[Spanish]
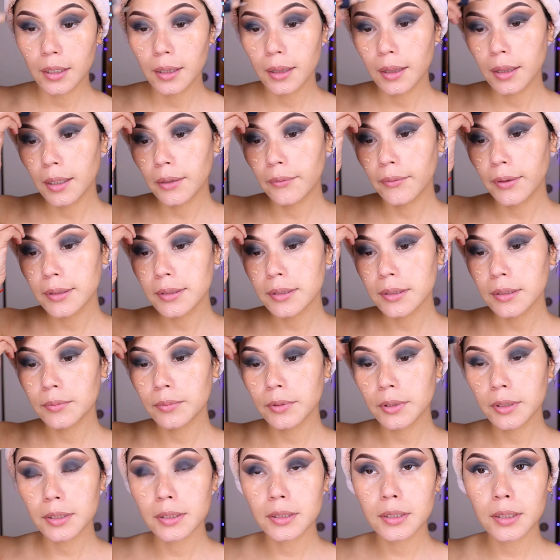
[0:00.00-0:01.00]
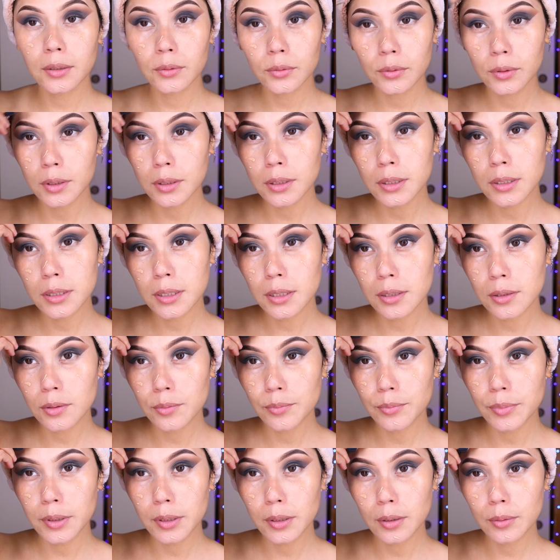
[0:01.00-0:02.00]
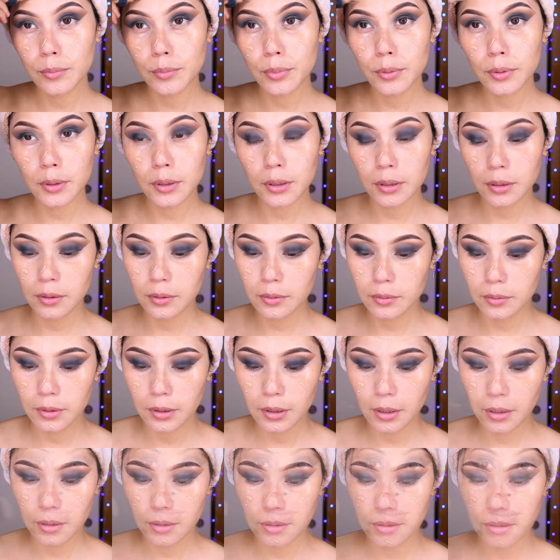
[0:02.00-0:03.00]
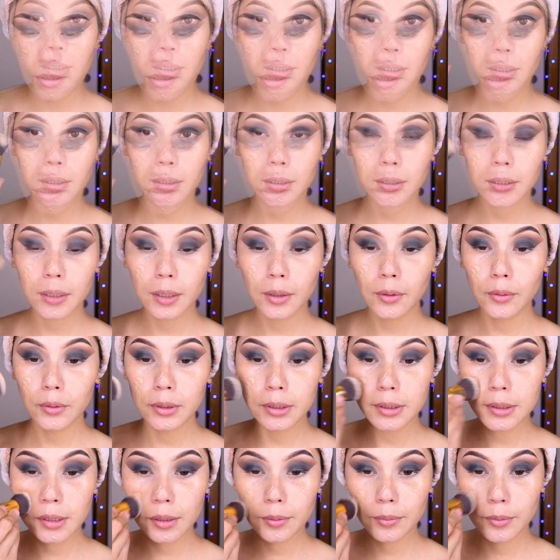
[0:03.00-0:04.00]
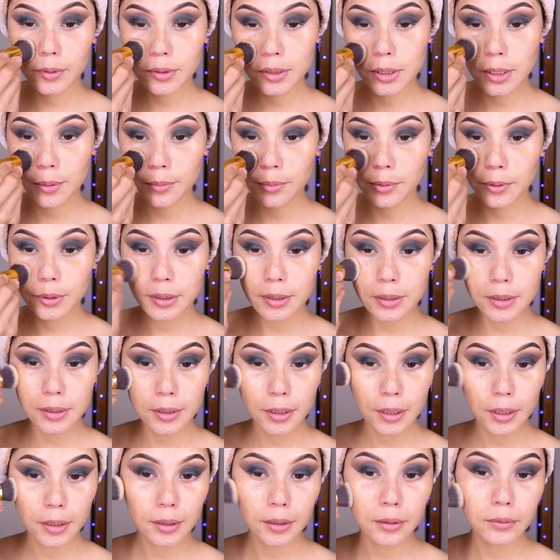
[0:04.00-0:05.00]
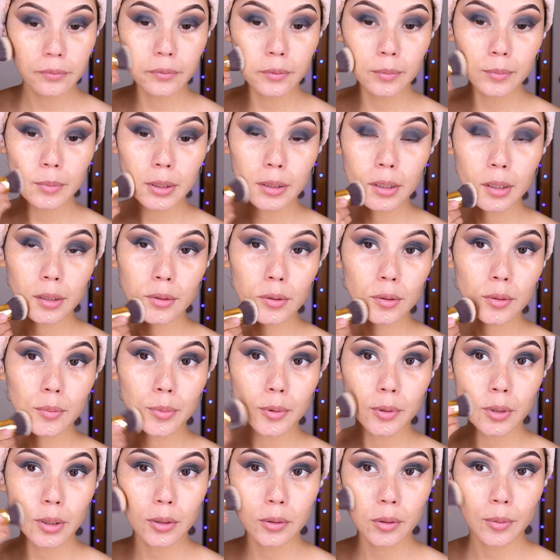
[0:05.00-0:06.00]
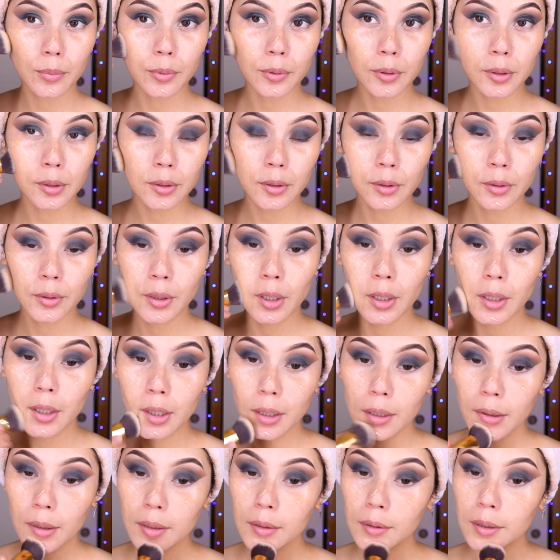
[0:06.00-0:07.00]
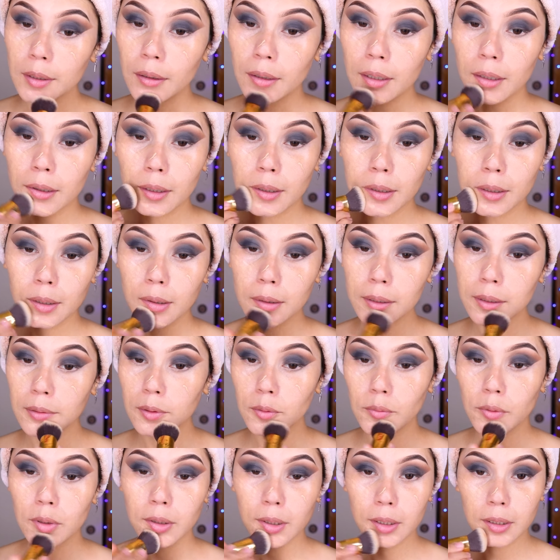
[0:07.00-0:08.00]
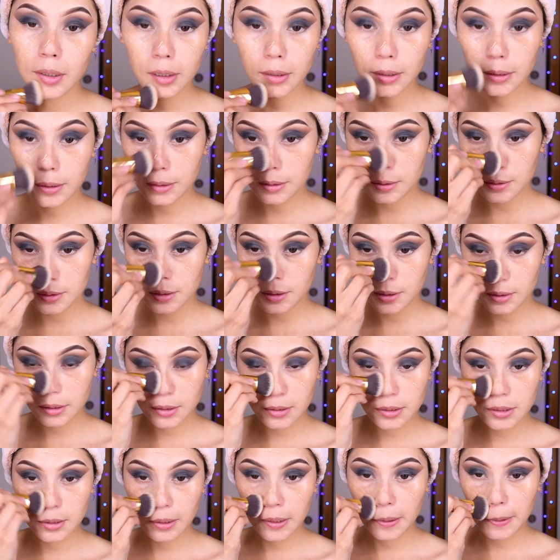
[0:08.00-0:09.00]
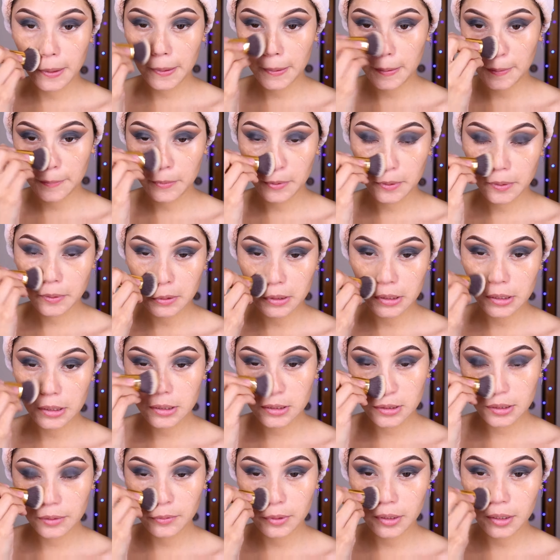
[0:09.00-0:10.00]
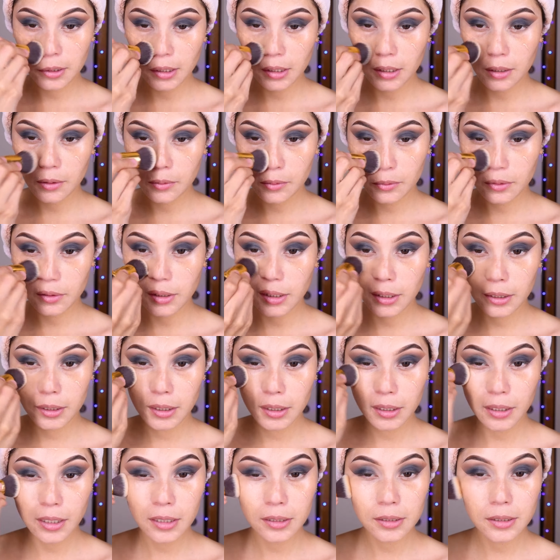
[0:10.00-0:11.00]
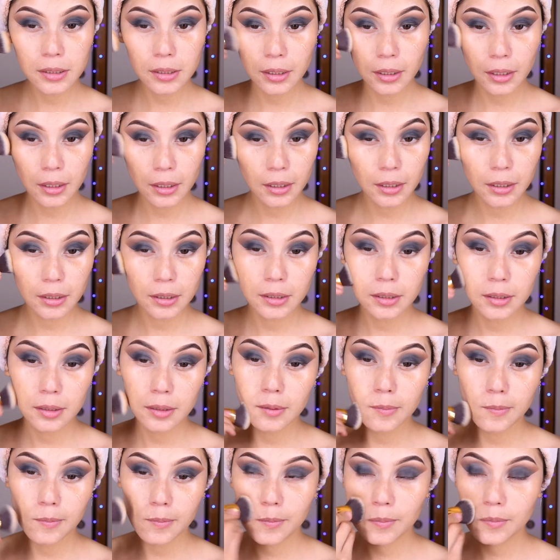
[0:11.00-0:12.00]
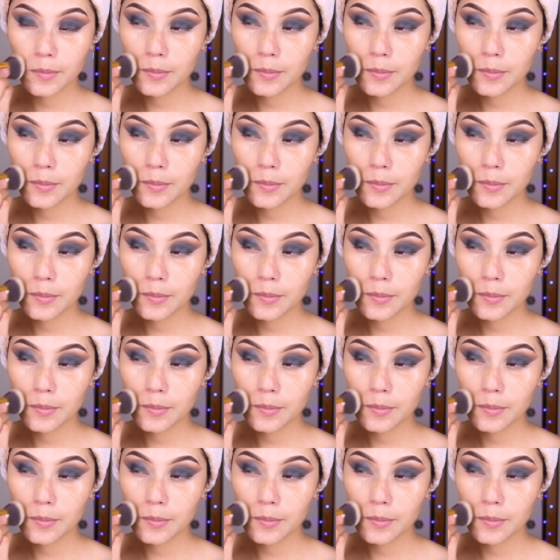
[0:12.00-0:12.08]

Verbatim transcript: la base voy a estar utilizando bien poquito, nada. Y con esta brocha voy a estar difuminándolo poquito a poquito. Ah, y hoy día, niñas, este, bueno, este video de aquí hasta el...